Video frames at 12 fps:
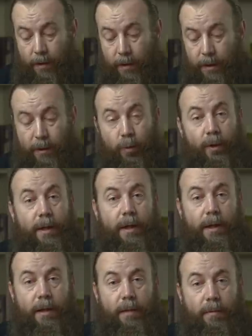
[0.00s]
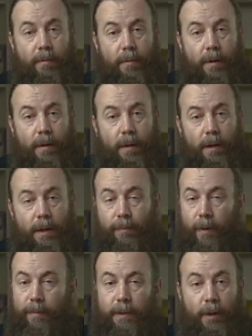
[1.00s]
на литургии не
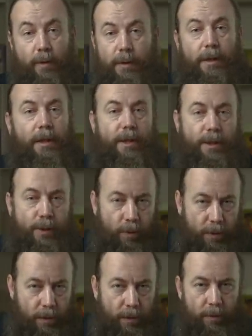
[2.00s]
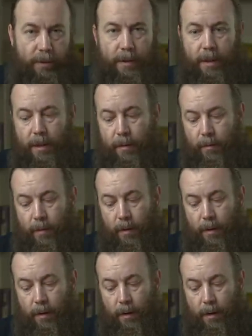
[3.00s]
поминают ни крещенных людей
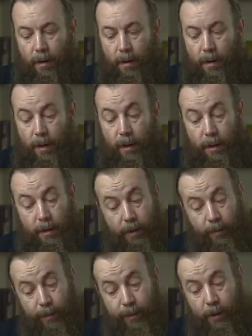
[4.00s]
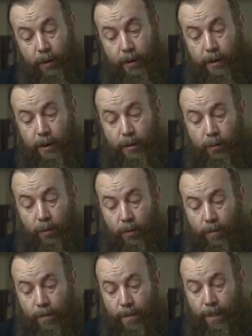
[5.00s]
или не поминают тех,
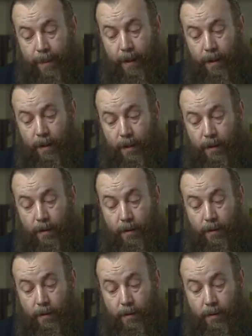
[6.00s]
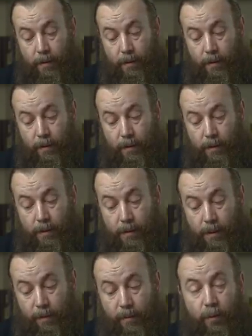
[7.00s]
кто э,
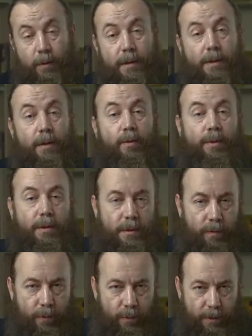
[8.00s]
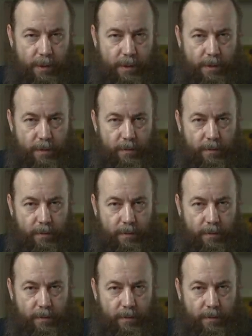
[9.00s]
самовольно закончил свою жизнь.